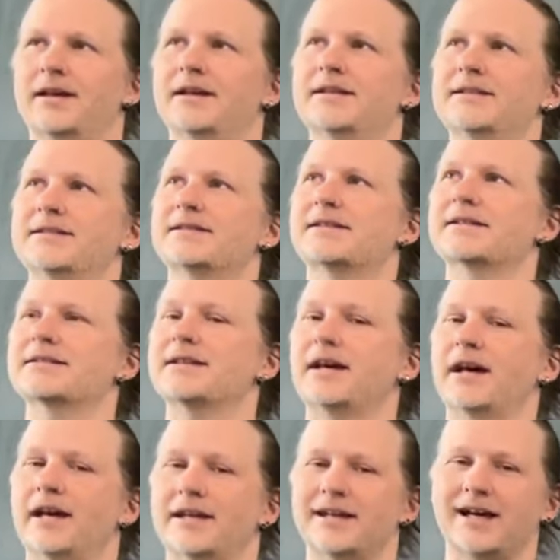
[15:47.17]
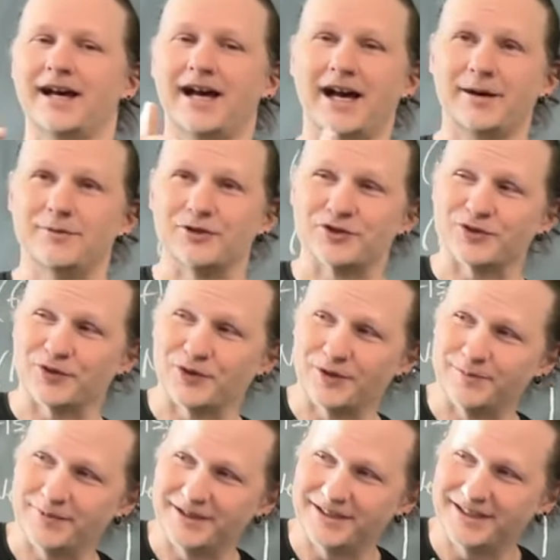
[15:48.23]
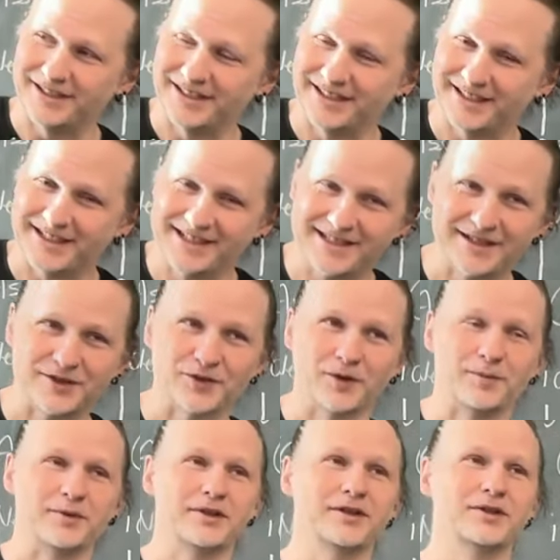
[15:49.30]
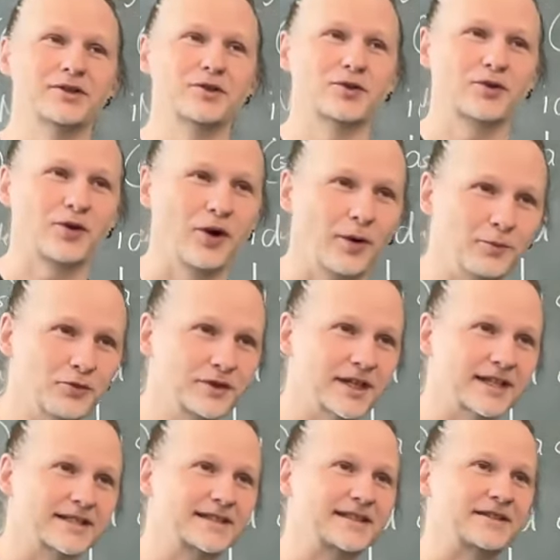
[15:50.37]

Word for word: Ist es eine abelsche Gruppe? ist die Gruppe kommutativ.